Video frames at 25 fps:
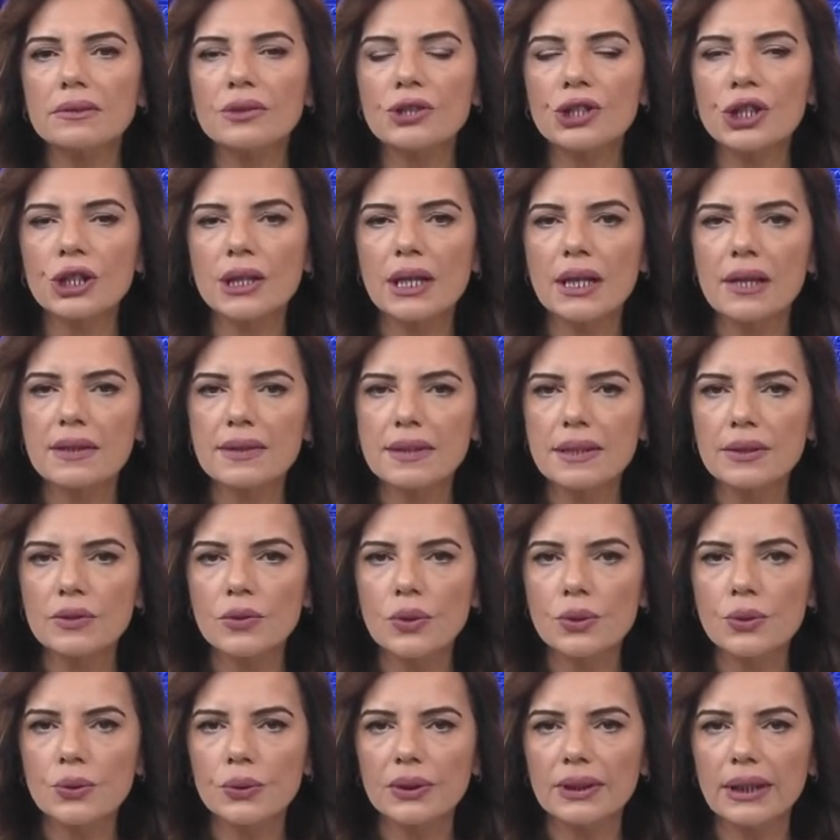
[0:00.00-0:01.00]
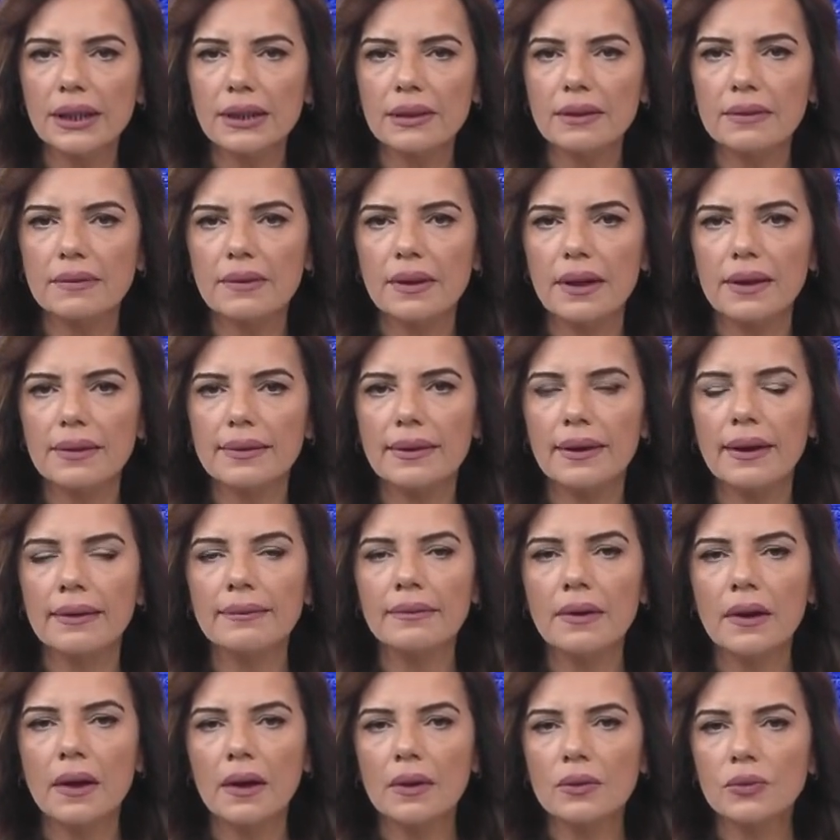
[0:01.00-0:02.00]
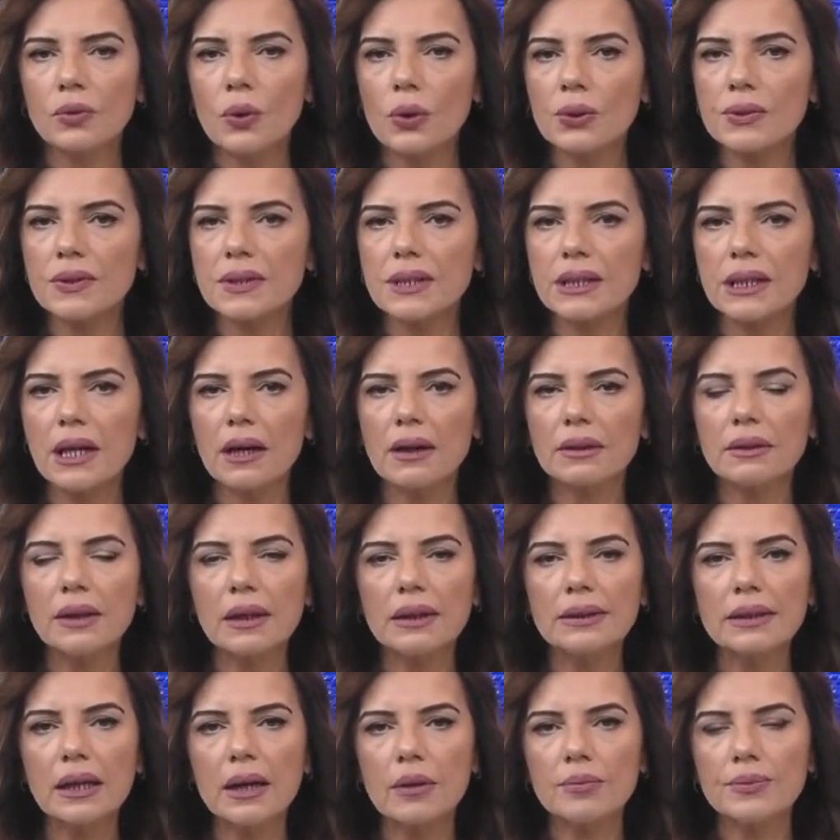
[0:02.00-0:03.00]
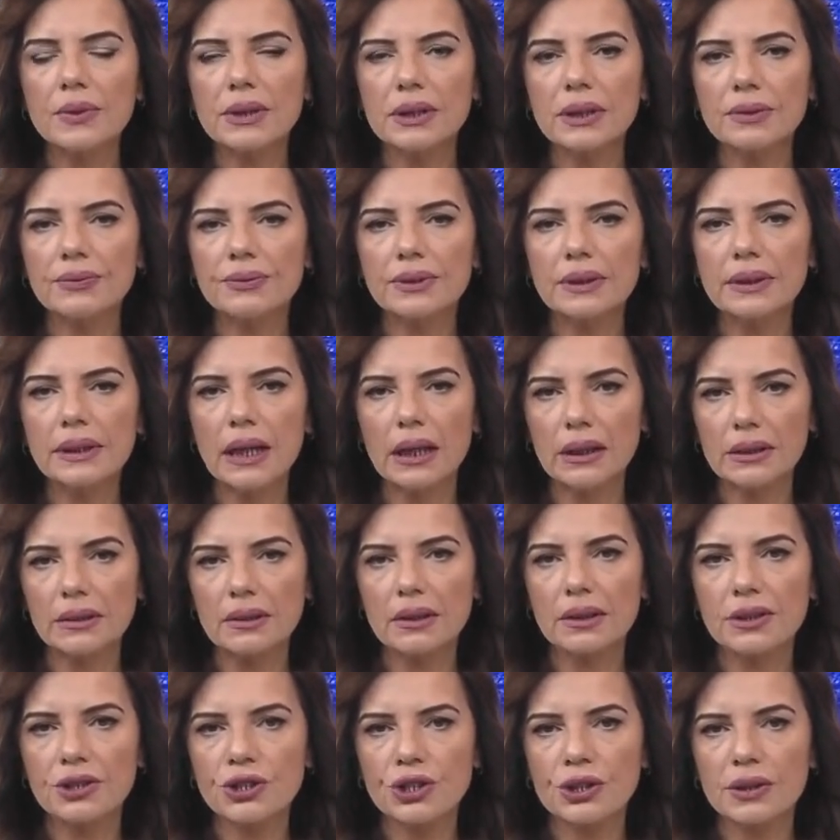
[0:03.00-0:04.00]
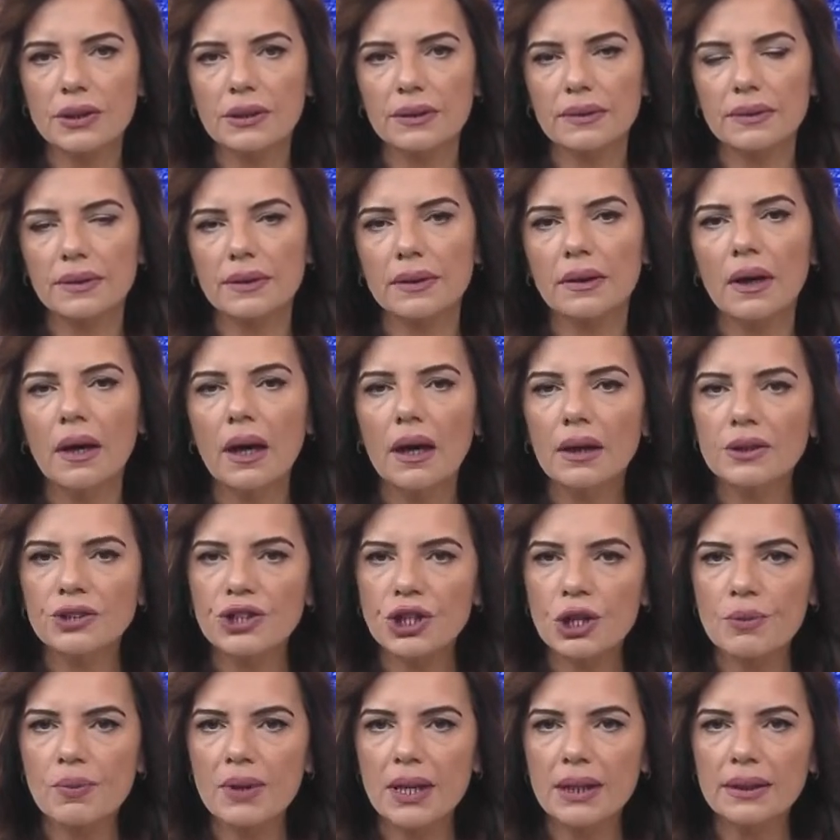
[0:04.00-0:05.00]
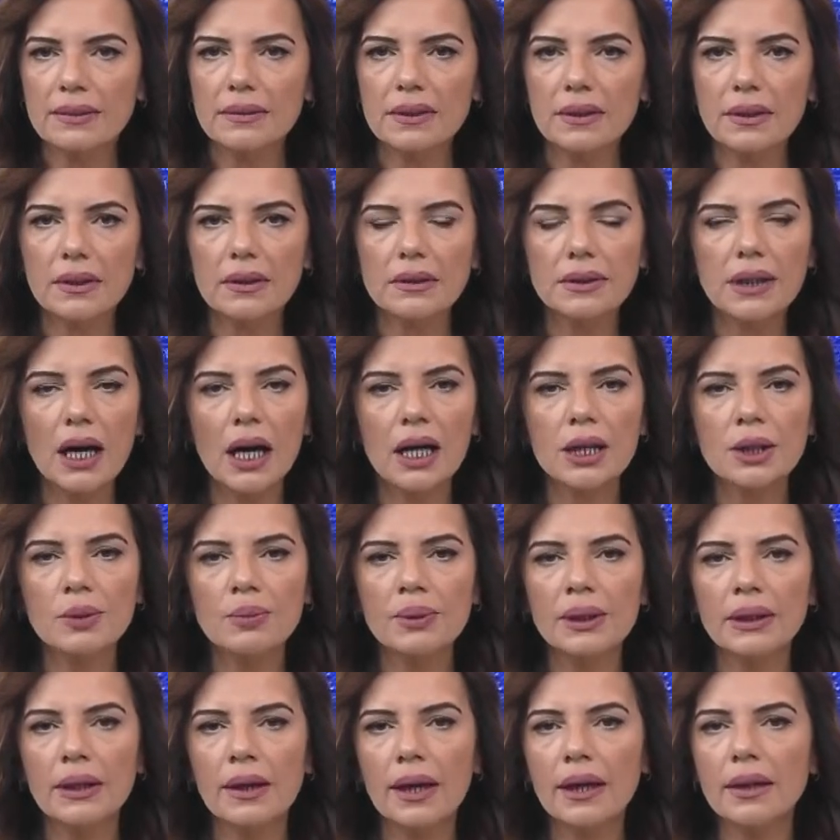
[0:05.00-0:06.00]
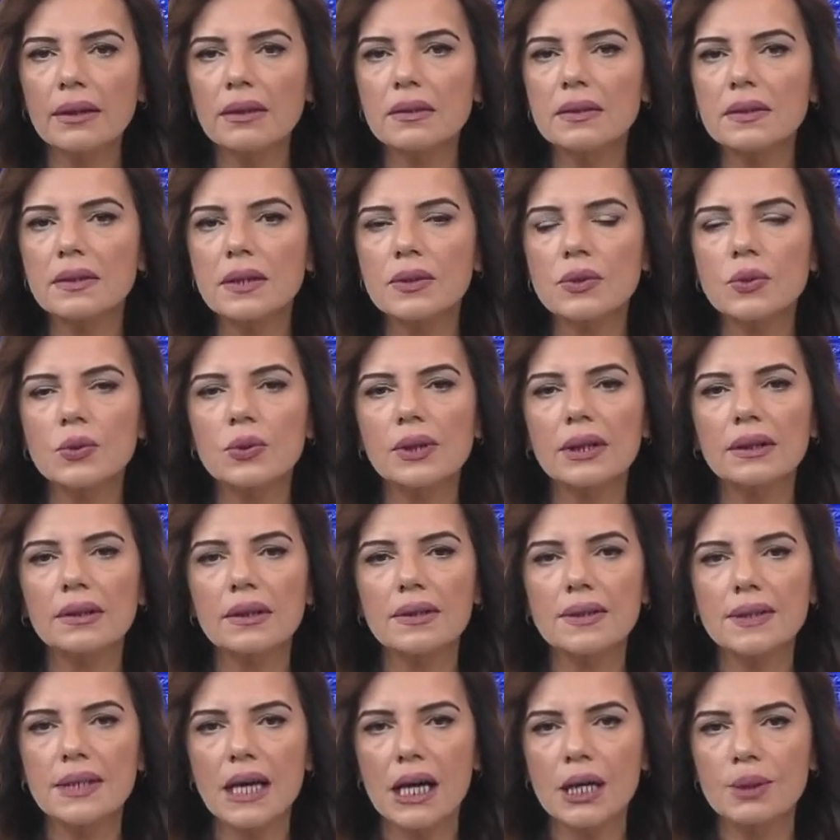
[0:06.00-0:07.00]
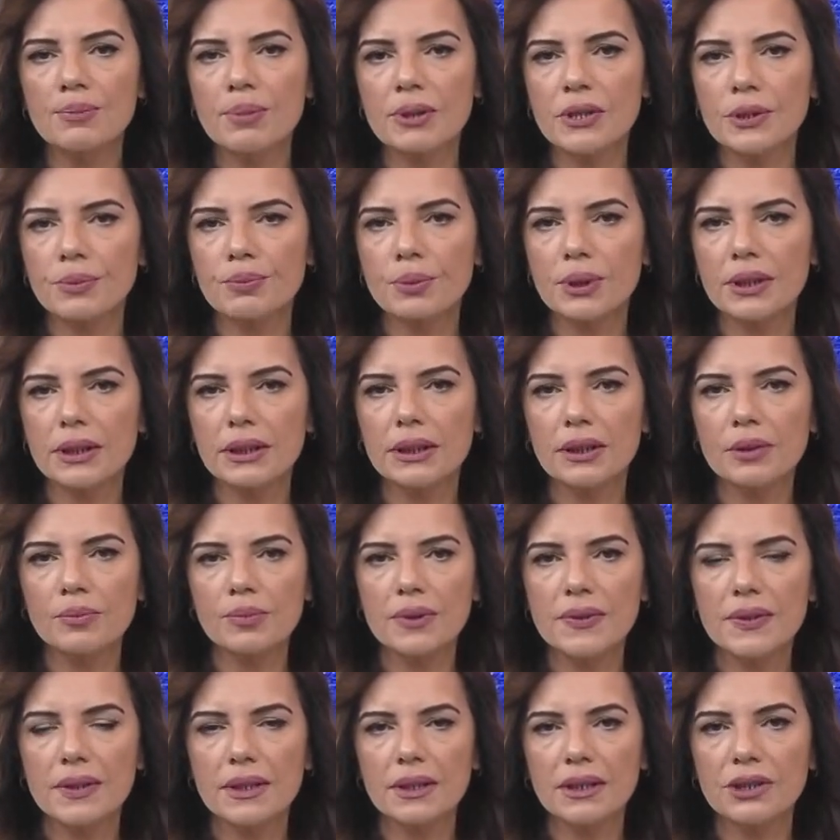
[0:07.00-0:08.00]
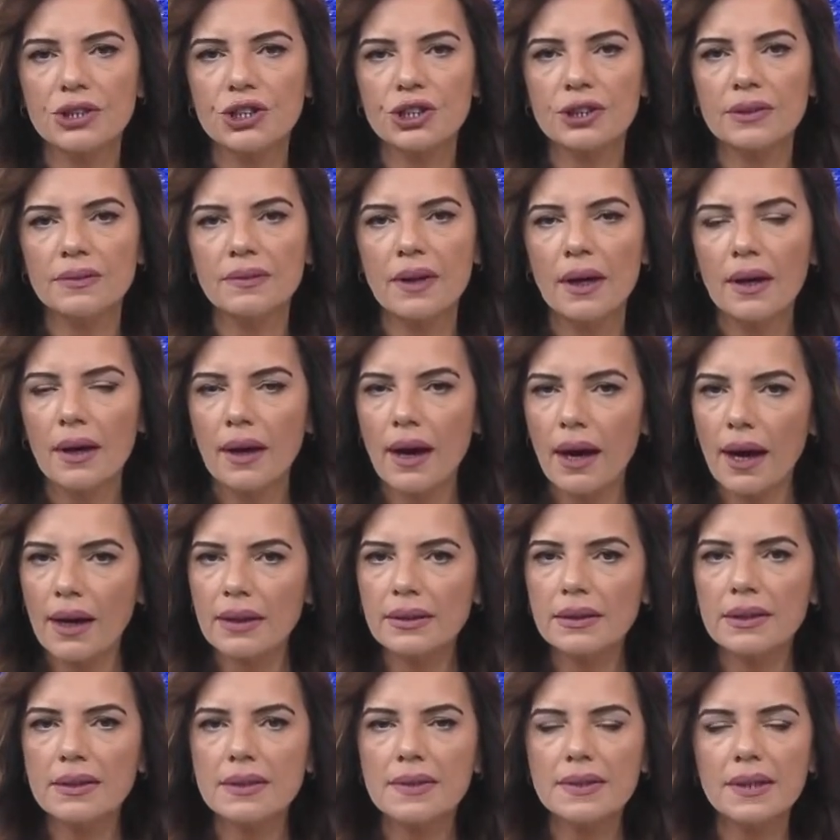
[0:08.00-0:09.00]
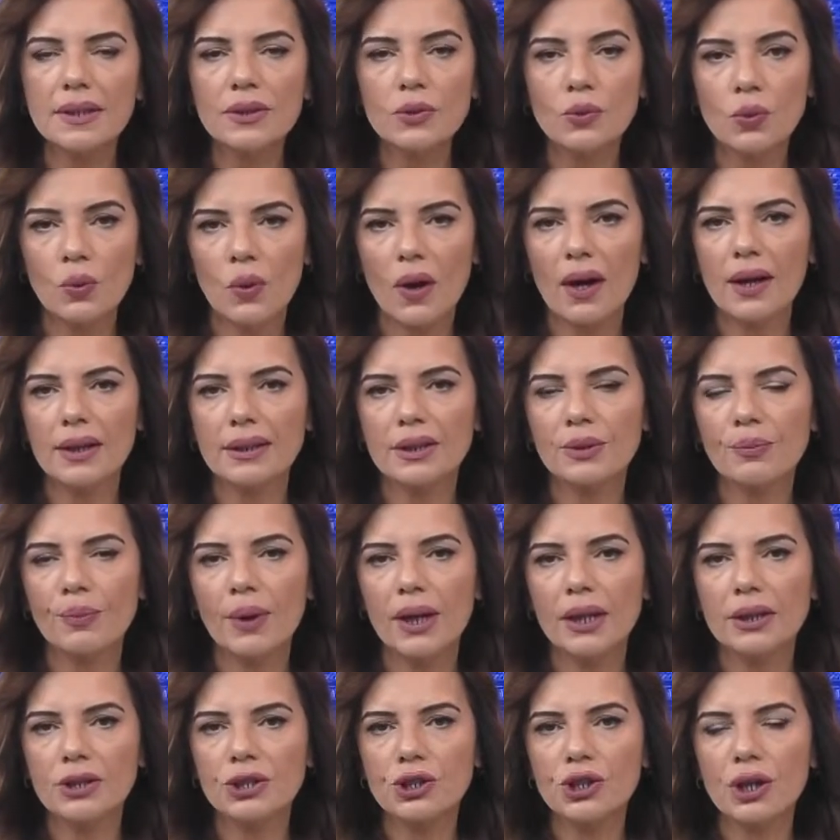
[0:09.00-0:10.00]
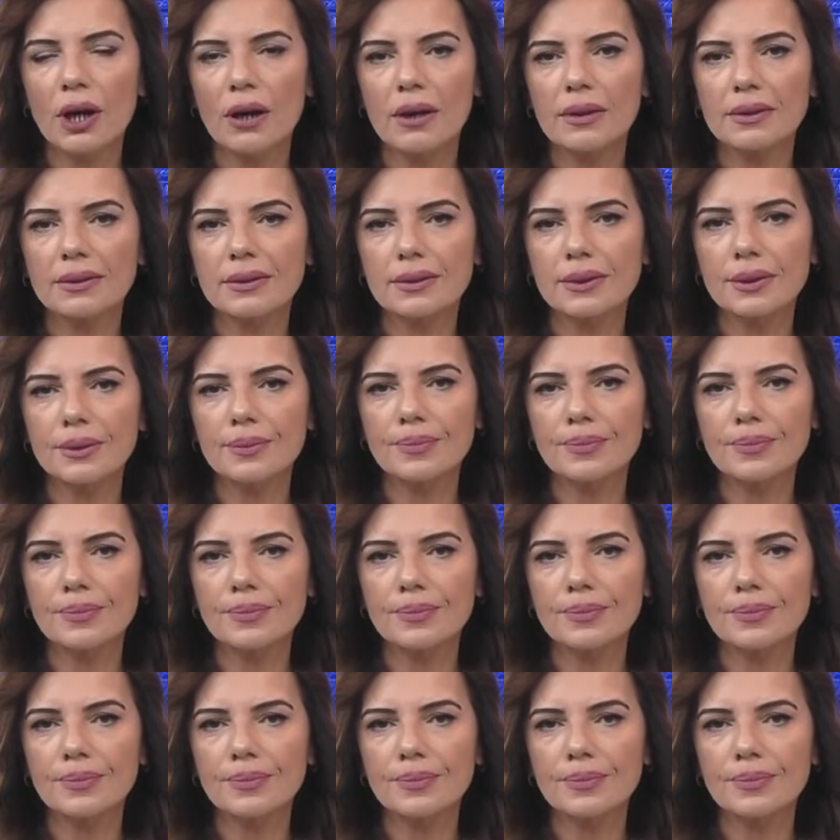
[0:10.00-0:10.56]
cenaze törenine giderken dört silahlı adam tarafından kaçırıldı. Cemaati rahibin en kısa sürede serbest bırakılması için herkesi dua etmeye çağırdı.